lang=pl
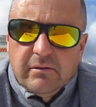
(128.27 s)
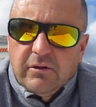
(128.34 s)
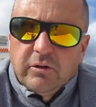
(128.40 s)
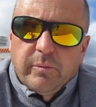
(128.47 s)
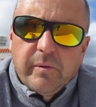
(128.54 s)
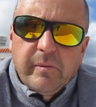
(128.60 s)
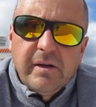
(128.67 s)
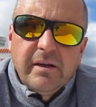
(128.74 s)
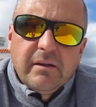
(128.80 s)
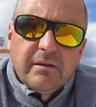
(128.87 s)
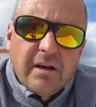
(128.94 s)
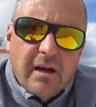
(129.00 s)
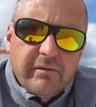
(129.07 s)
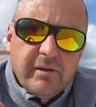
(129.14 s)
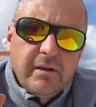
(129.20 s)
odpowiednik
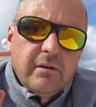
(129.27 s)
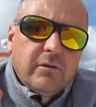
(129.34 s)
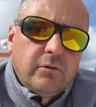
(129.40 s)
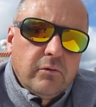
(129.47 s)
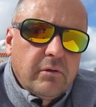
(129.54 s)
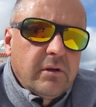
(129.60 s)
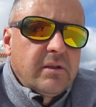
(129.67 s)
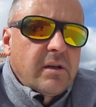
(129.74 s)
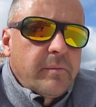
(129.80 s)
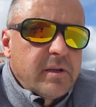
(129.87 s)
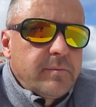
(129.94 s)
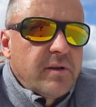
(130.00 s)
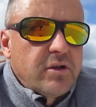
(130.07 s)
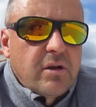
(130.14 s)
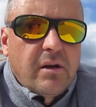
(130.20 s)
travel, który
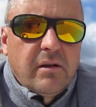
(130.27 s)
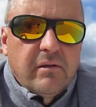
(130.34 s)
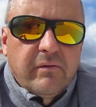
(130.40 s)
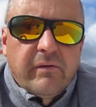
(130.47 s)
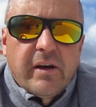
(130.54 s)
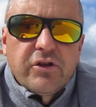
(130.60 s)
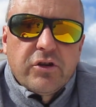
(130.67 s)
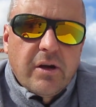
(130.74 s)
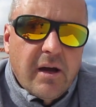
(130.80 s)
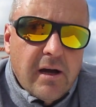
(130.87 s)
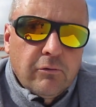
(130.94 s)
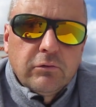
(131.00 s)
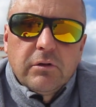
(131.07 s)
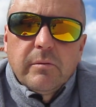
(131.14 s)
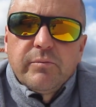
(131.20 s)
zabezpiecza Wasze
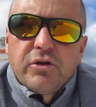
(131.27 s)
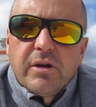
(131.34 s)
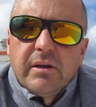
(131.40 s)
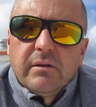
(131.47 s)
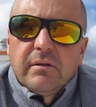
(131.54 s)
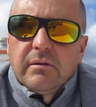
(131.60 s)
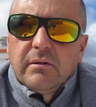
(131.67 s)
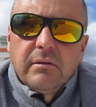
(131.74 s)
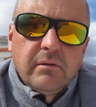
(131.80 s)
auto przed